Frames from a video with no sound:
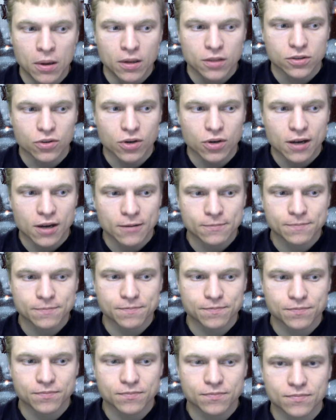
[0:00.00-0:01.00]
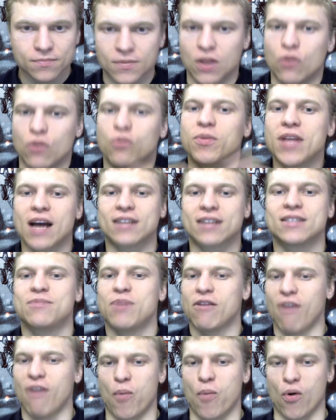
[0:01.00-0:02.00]
Только у меня к
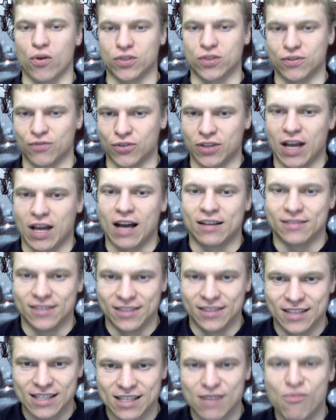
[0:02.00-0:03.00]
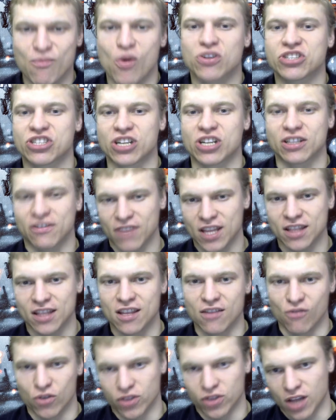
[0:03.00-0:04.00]
тебе вопрос, вот, а если можешь, ответ
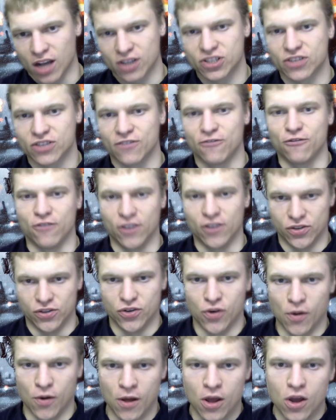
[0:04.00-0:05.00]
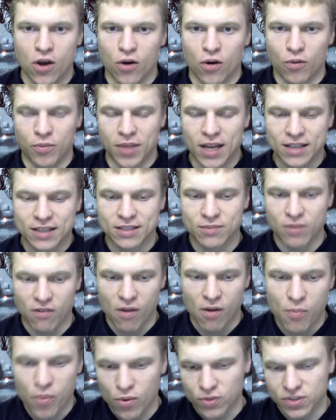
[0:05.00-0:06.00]
на него также в видео. У меня к тебе
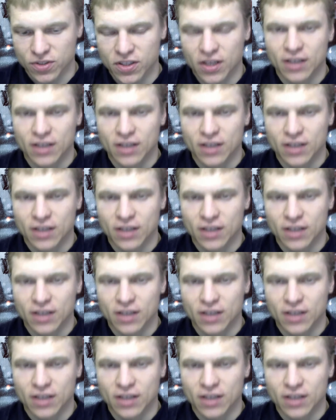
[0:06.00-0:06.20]
вопрос,